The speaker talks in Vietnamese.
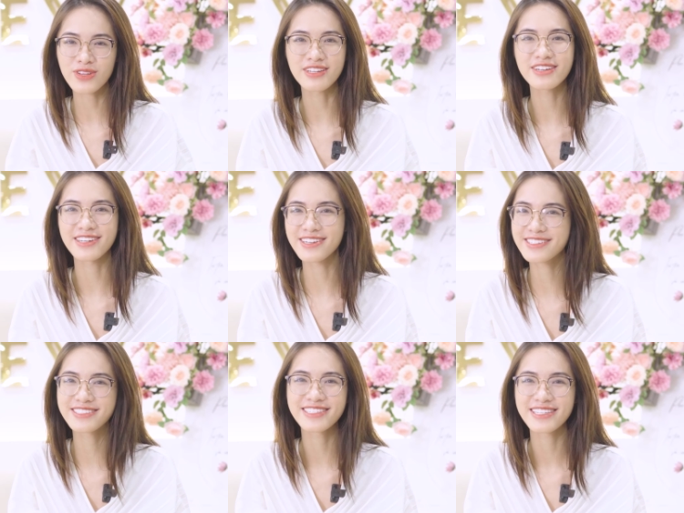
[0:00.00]
thuận lợi
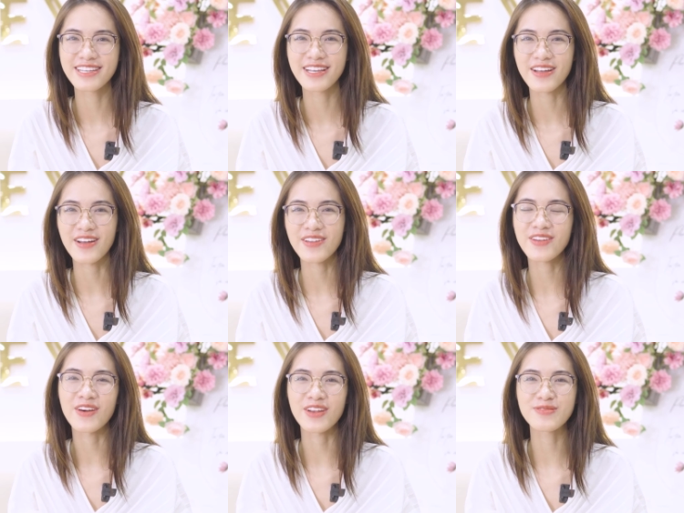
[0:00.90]
hơn.
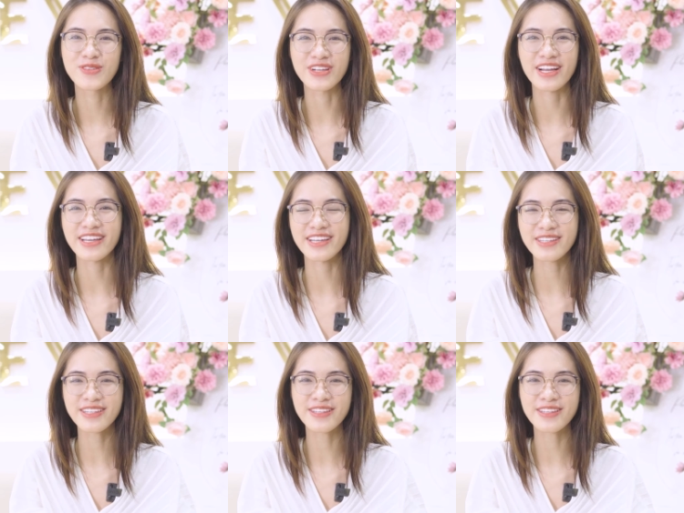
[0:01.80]
Đó là một cái